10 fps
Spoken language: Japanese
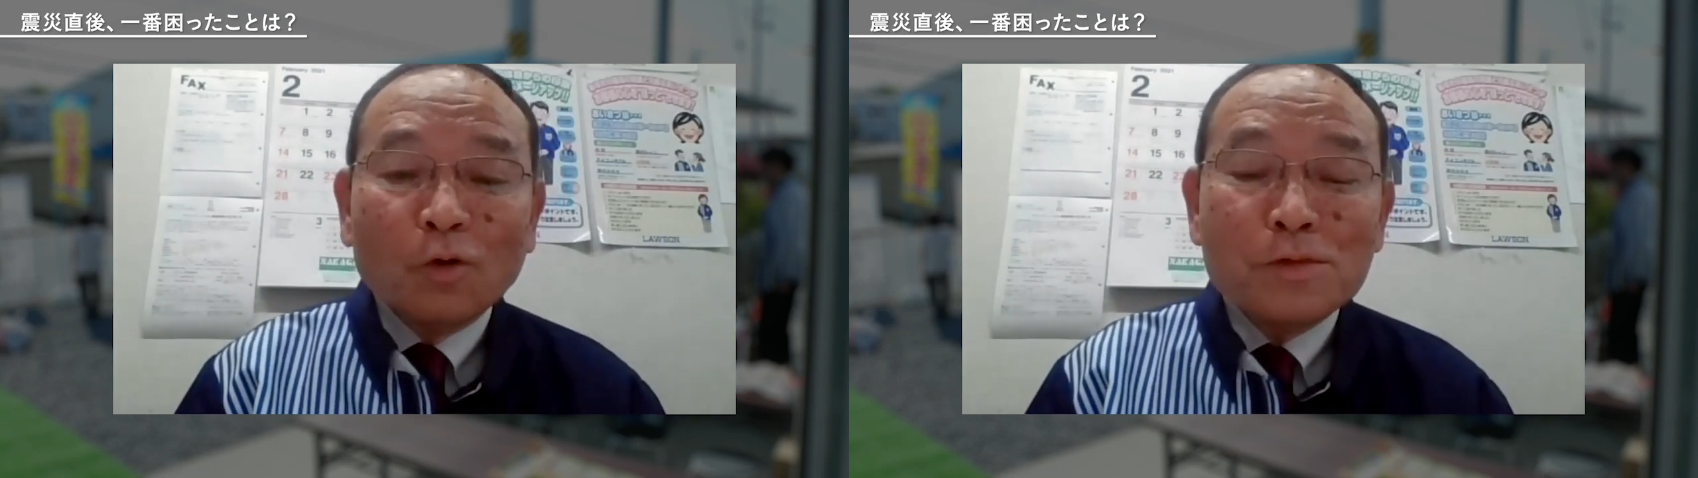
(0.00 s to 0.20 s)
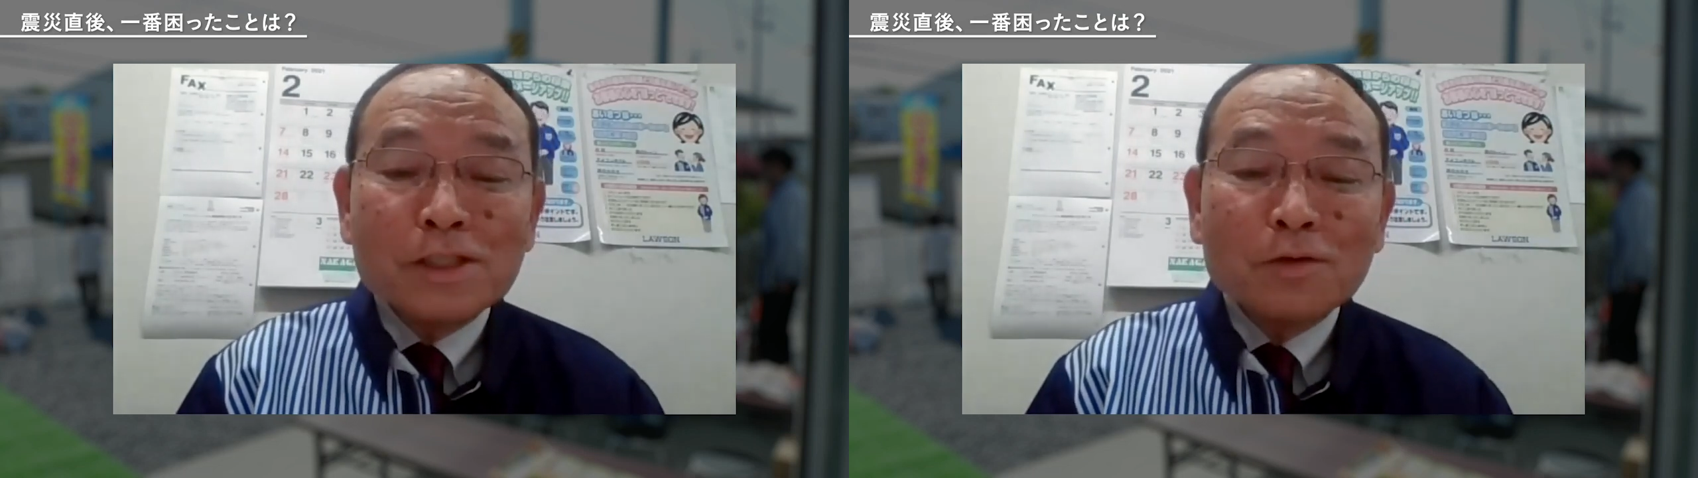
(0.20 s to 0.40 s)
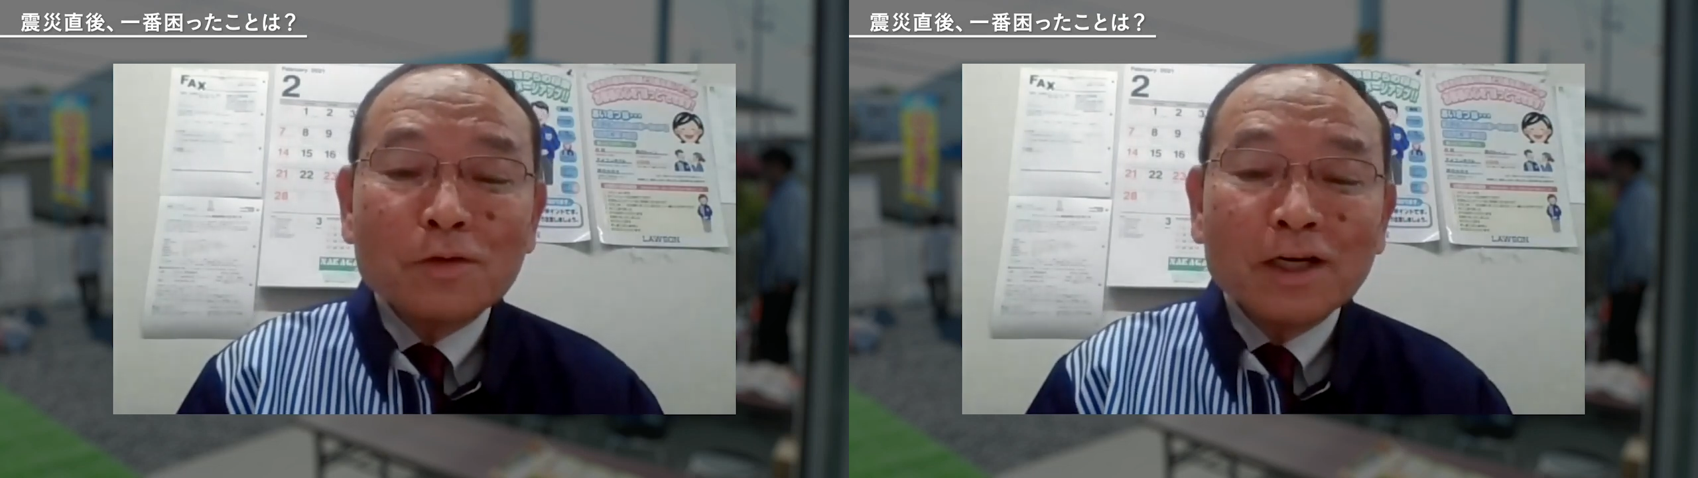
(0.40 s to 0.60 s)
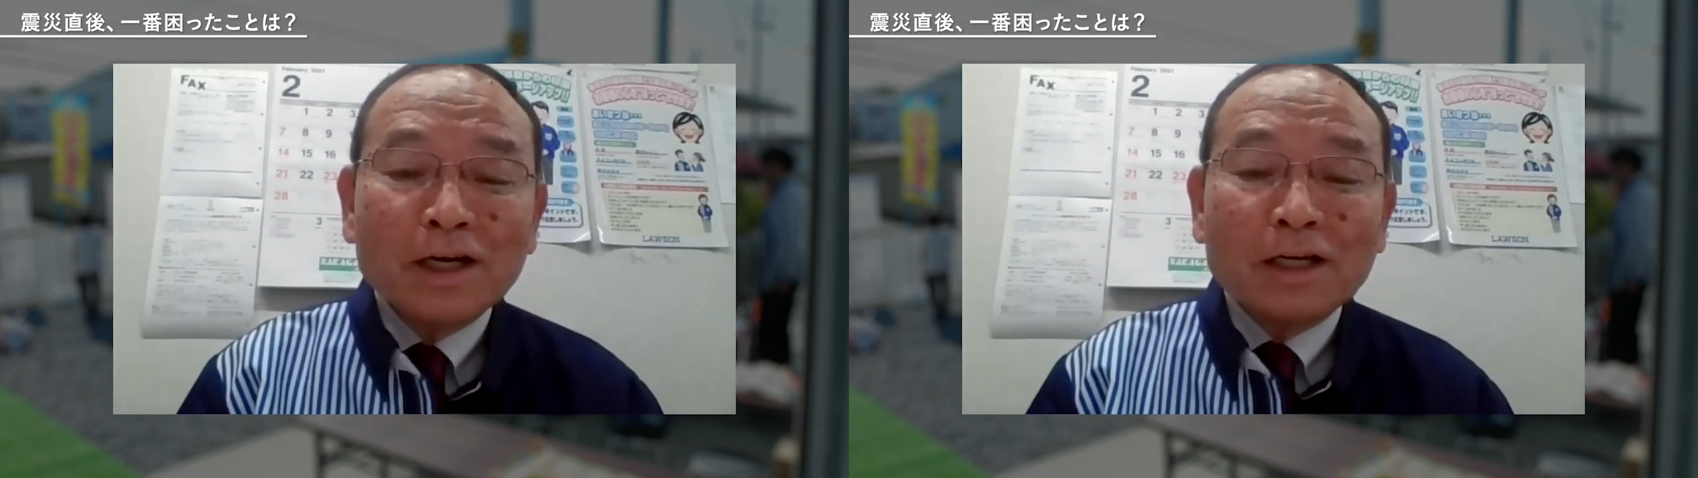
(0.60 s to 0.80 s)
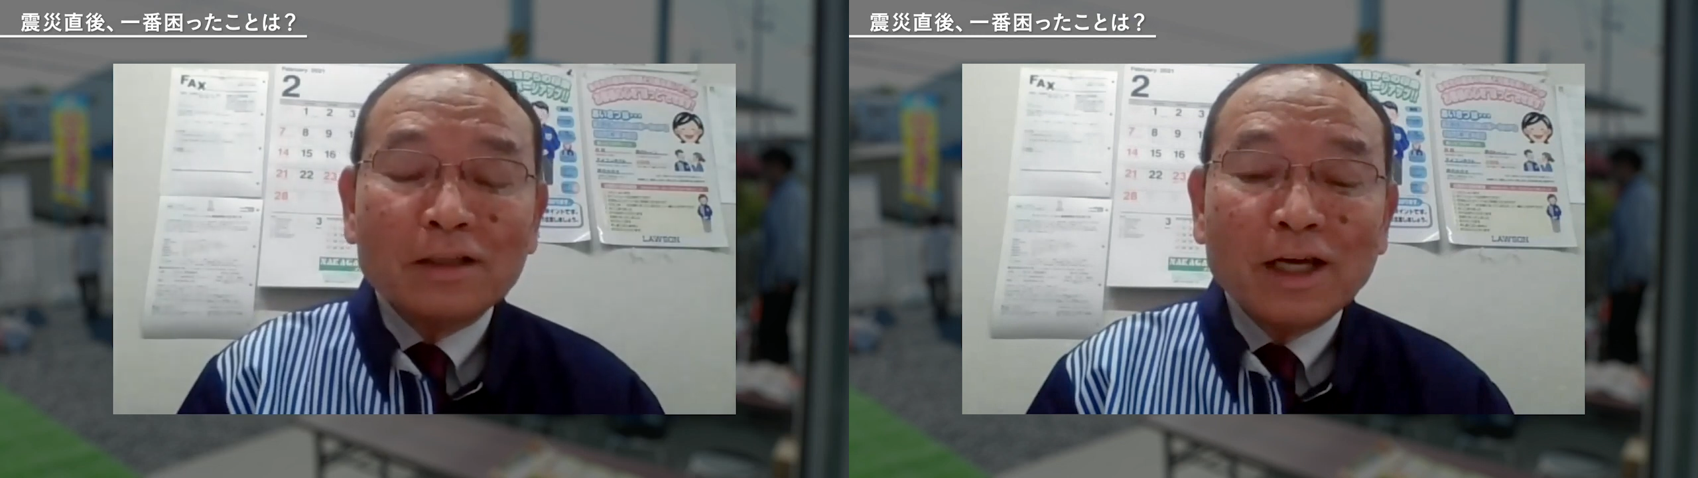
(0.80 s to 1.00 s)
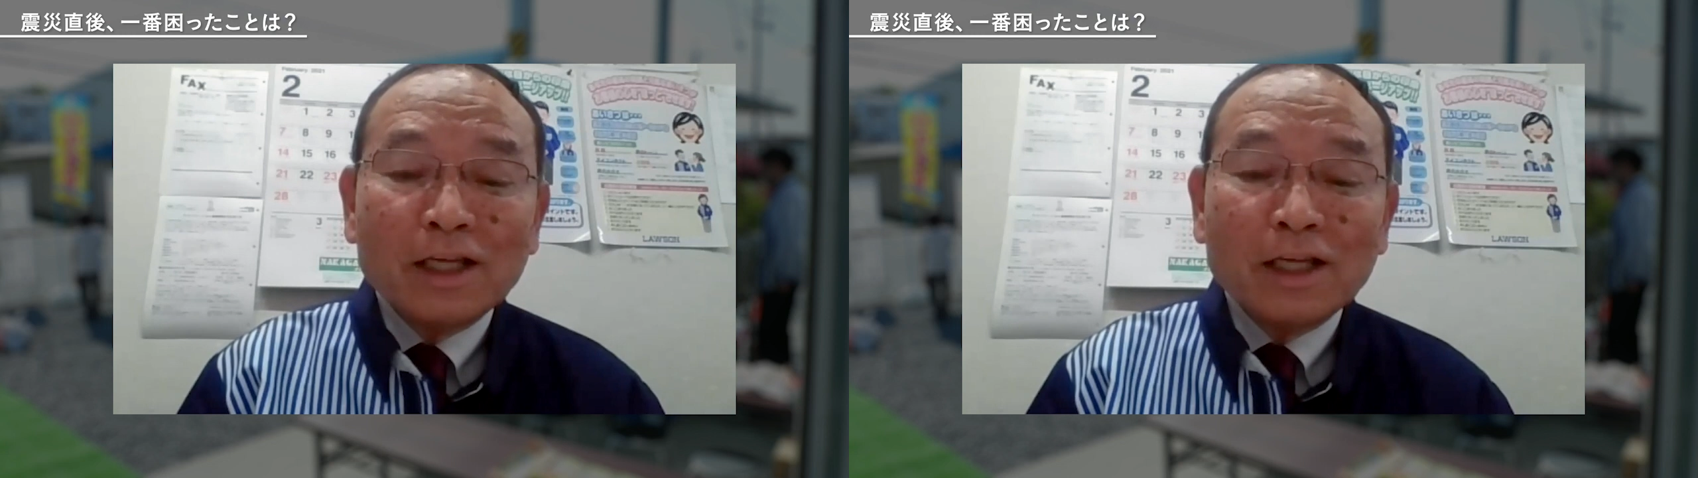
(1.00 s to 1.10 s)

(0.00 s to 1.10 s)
うお店の中が